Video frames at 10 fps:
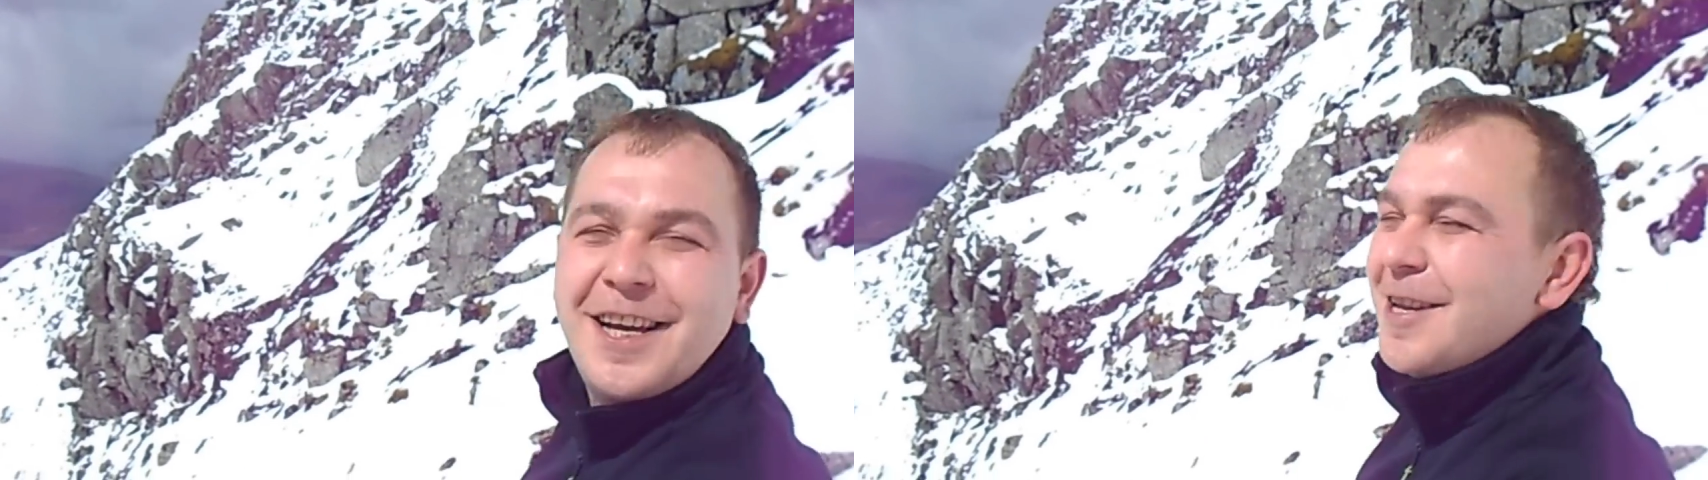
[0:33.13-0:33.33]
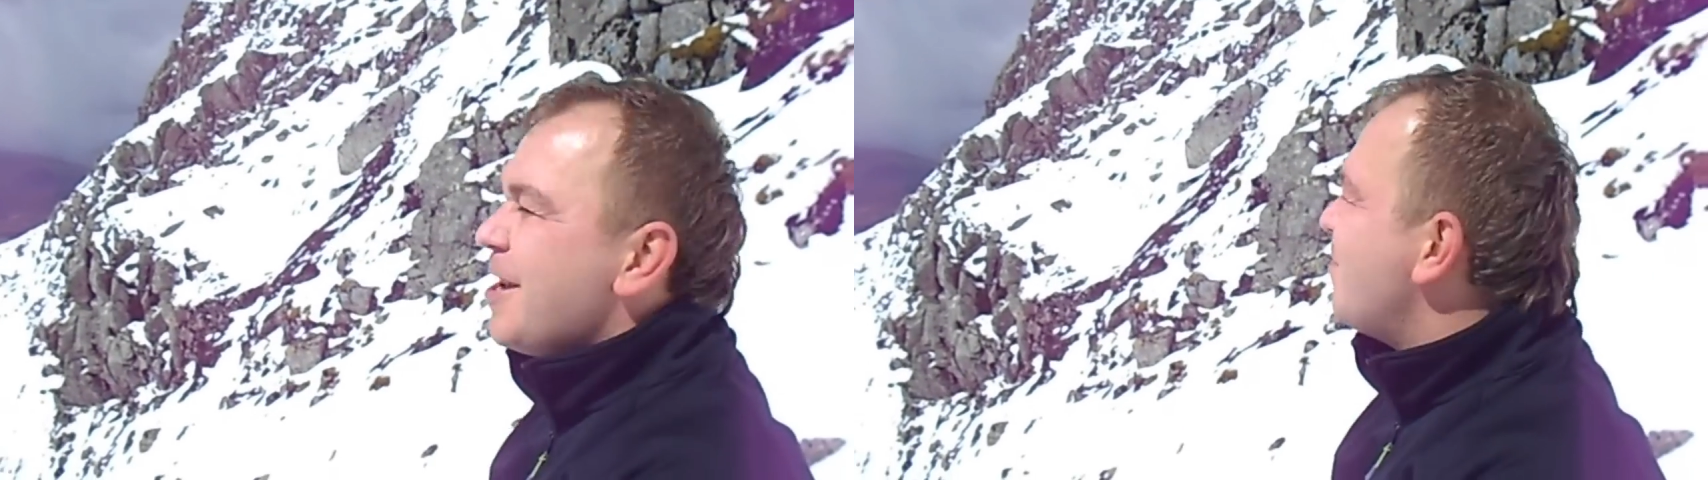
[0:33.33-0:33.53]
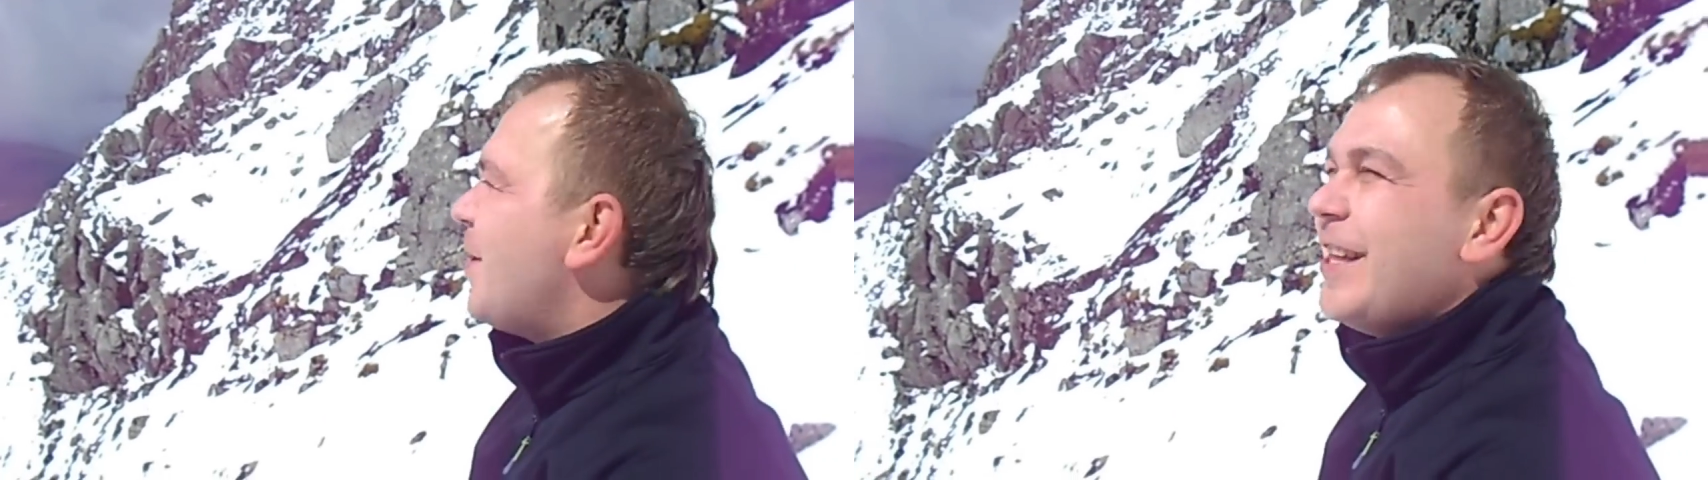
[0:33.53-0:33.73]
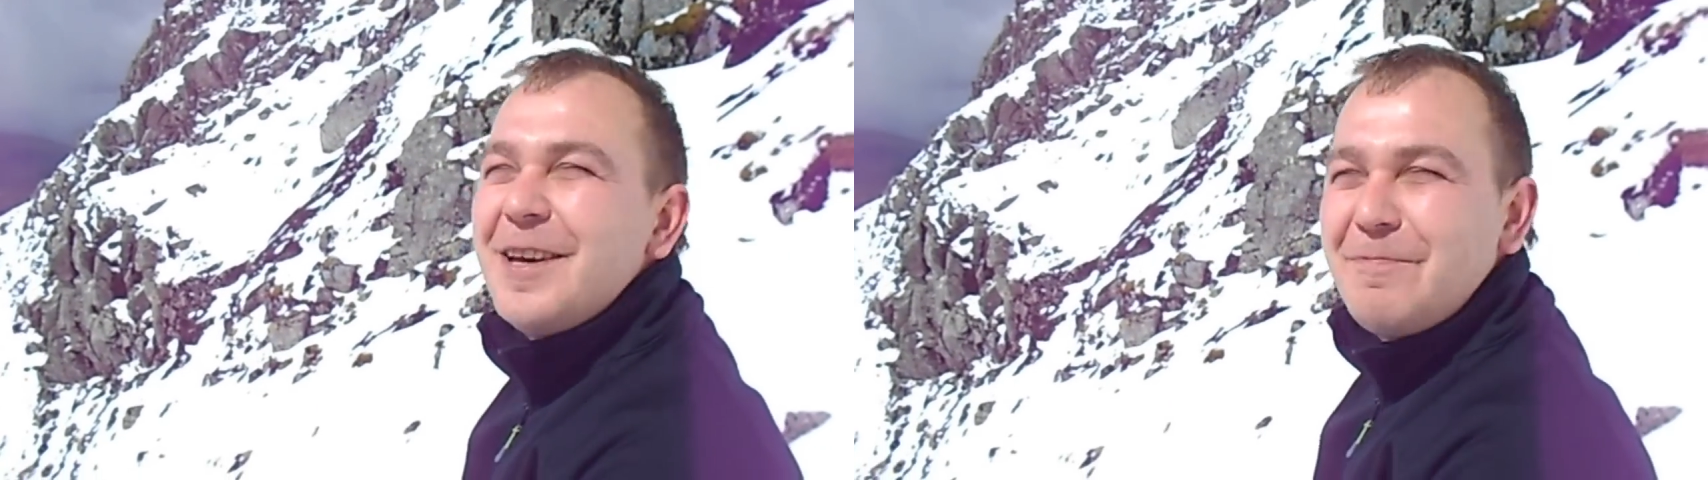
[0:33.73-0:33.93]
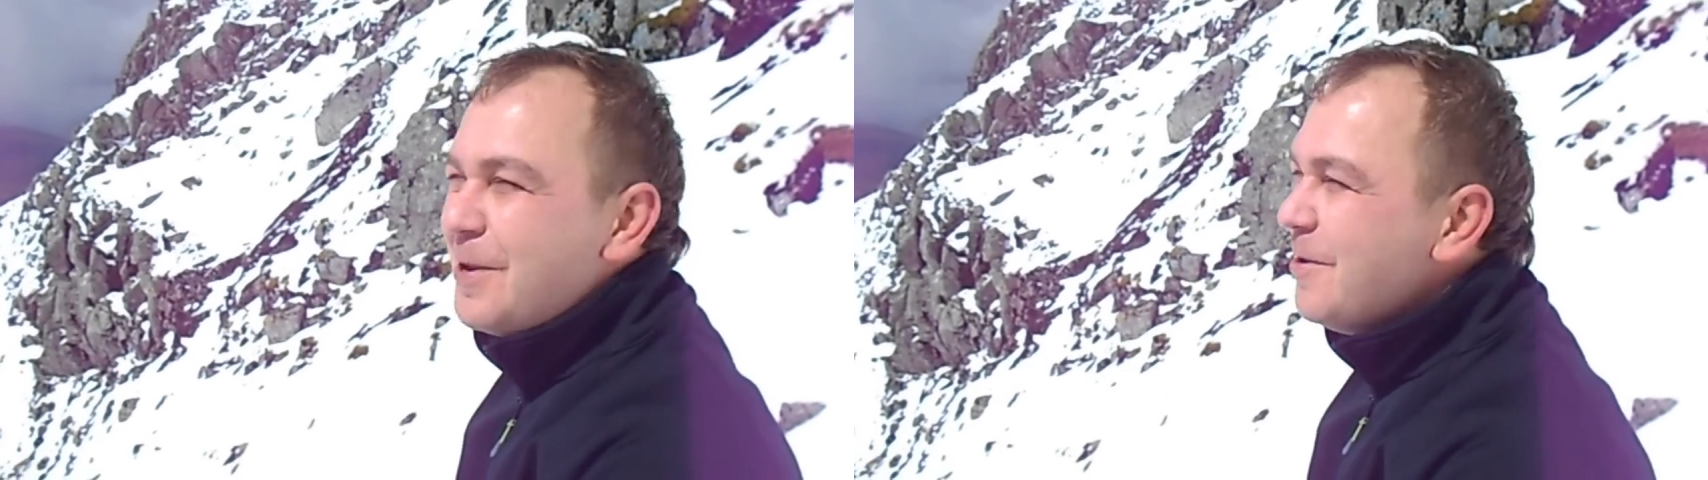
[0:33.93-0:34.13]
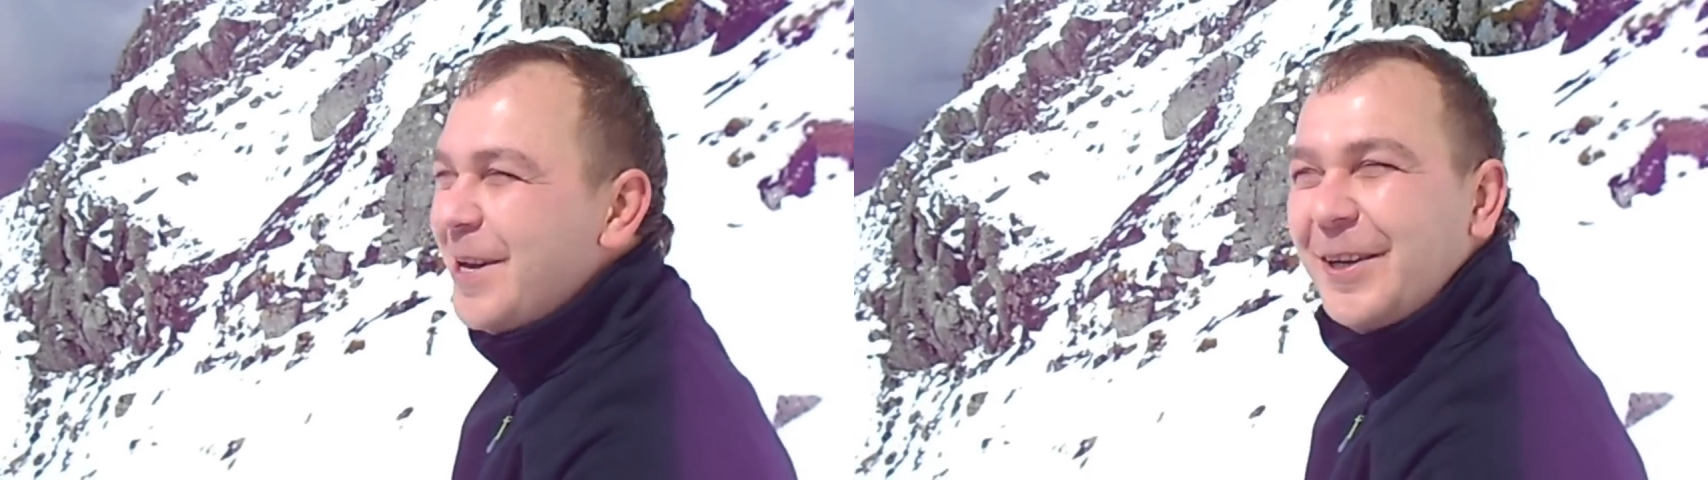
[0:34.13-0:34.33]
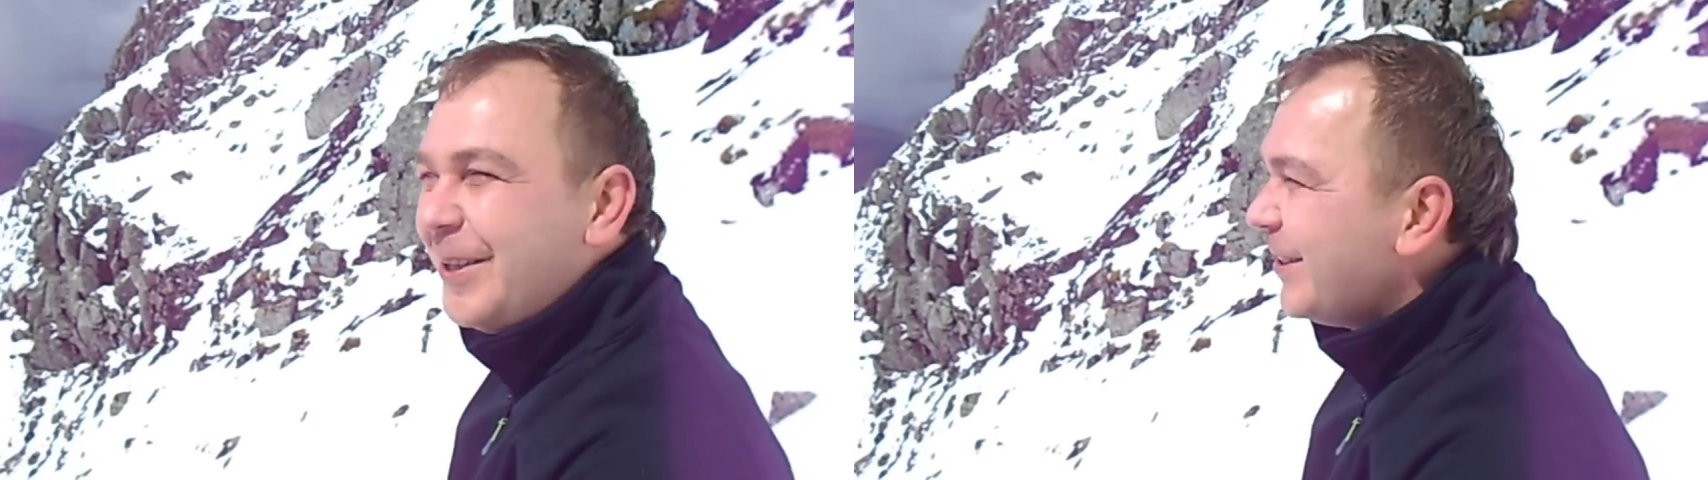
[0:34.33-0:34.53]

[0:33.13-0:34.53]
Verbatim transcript: Alkohol mu nie smakuje. Pił,